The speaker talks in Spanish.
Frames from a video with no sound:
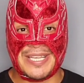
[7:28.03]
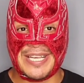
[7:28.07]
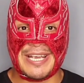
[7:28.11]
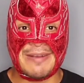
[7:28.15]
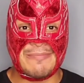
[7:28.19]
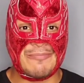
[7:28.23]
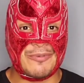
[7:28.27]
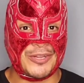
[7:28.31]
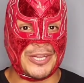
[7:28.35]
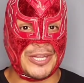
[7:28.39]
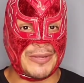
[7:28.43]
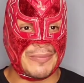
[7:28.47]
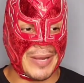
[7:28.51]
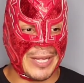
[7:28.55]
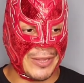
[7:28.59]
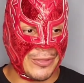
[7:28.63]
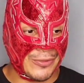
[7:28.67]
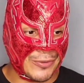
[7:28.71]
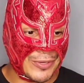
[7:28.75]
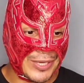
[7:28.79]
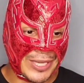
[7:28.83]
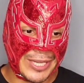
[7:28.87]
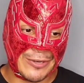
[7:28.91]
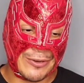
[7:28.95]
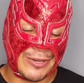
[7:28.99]
me sigue
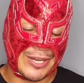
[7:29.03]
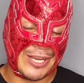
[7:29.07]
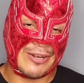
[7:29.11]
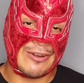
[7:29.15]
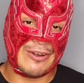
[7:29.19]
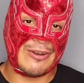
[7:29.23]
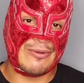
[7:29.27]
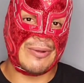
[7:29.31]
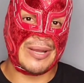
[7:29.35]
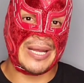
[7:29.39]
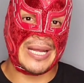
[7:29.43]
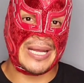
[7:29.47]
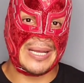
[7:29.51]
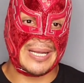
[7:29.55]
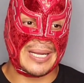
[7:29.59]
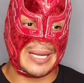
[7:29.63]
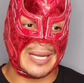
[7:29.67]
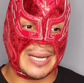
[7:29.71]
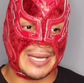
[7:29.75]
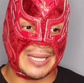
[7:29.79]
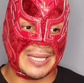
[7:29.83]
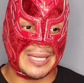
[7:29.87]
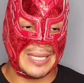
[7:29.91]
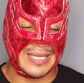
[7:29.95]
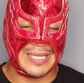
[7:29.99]
motivando y creo que no lo voy a
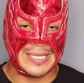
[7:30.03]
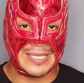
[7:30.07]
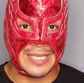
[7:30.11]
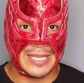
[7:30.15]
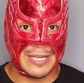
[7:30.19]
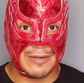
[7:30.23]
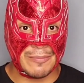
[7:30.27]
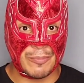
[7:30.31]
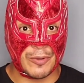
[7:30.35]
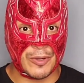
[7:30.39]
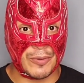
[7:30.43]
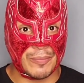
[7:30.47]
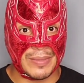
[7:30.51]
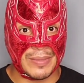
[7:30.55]
dejar de decir,